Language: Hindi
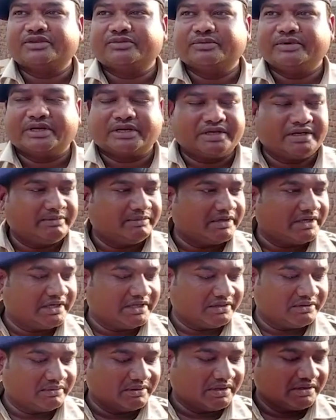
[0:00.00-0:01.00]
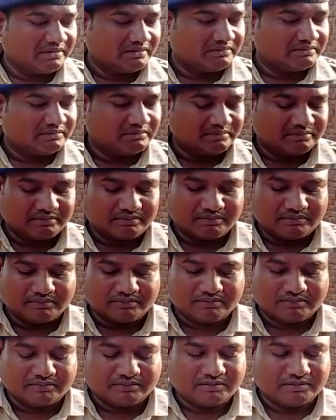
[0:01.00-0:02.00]
कि कुडू में बड़े पैमाने पर
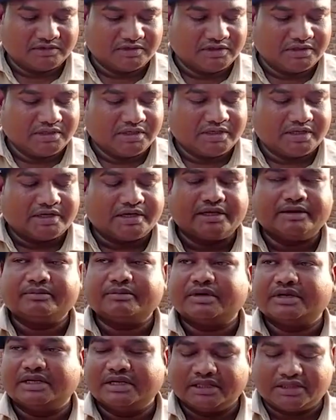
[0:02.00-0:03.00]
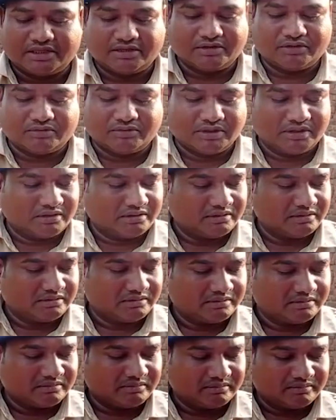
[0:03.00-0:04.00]
अवैध शराब की बड़ी खेप पहुंचने
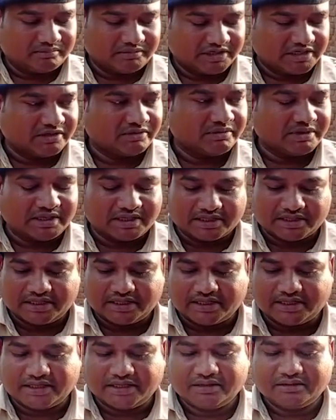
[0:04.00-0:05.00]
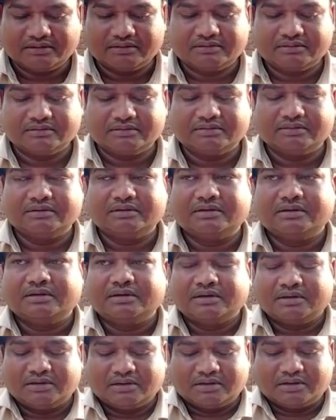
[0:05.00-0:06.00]
की गुप्त सूचना मिली थी जिसके
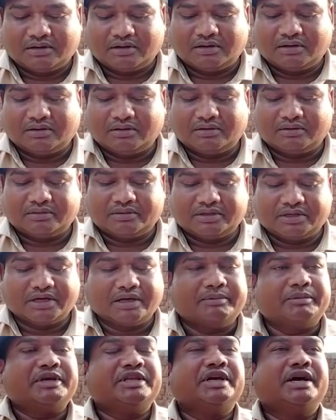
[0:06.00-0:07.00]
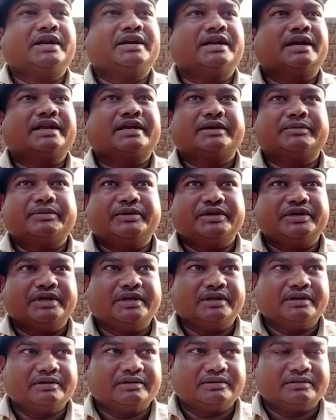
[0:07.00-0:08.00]
बाद उत्पाद आयुक्त के निर्देश पर
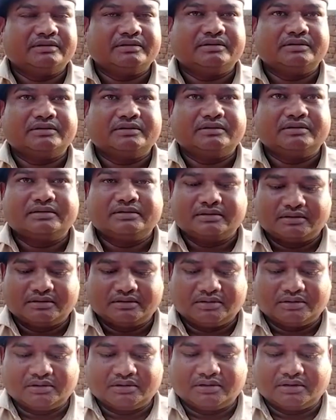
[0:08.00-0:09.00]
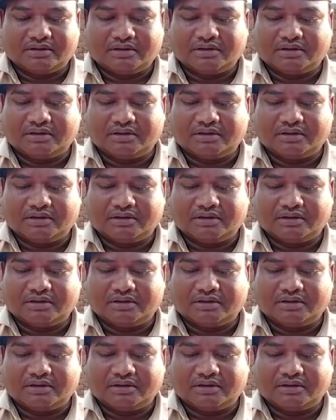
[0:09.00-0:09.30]
रांची और लोहरदगा की एक संयुक्त